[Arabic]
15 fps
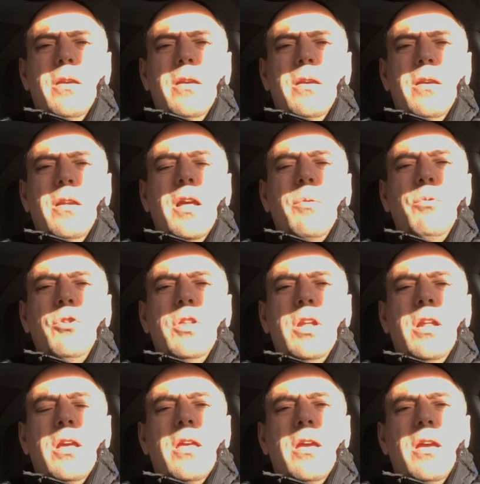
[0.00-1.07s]
لا بد
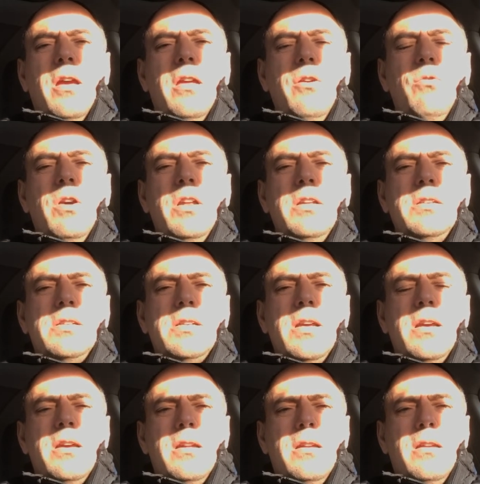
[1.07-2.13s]
لك أيها
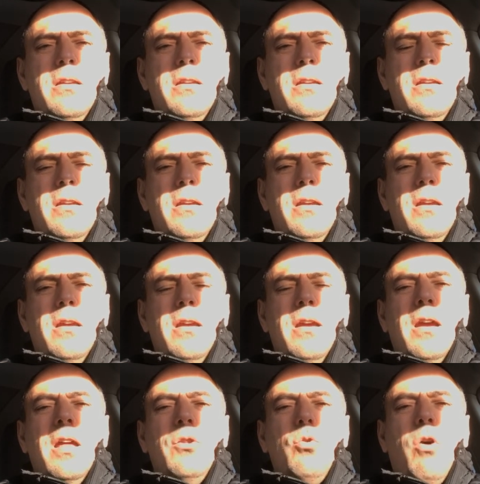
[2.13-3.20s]
الإنسان
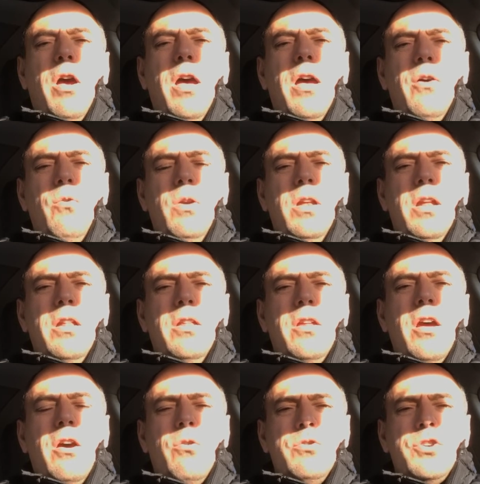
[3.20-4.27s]
أن تحاول أن
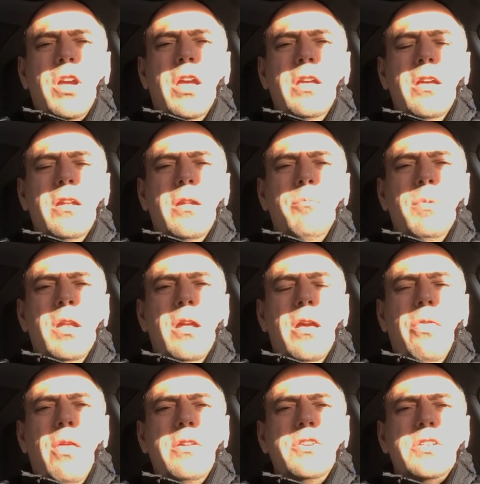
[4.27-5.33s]
تخرج أحيانا من
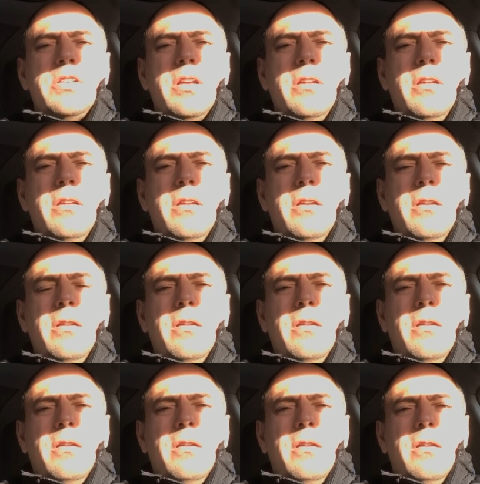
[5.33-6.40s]
هذا الجسد
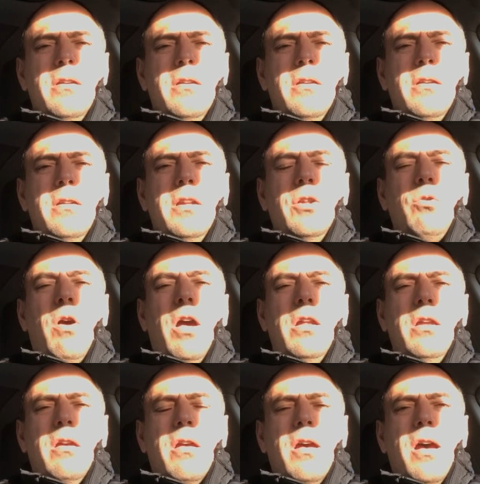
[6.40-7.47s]

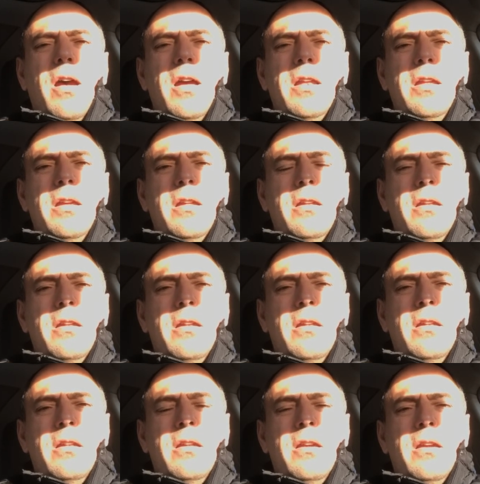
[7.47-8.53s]
لتحلق عاليا
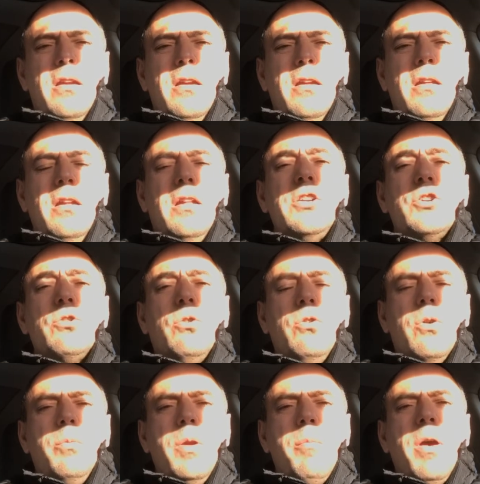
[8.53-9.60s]
لتشعر
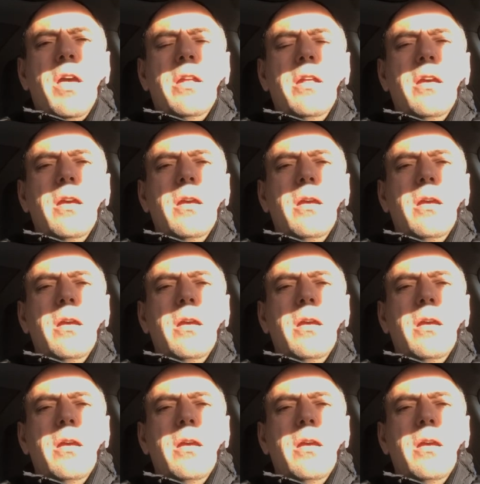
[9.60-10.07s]
بمعنى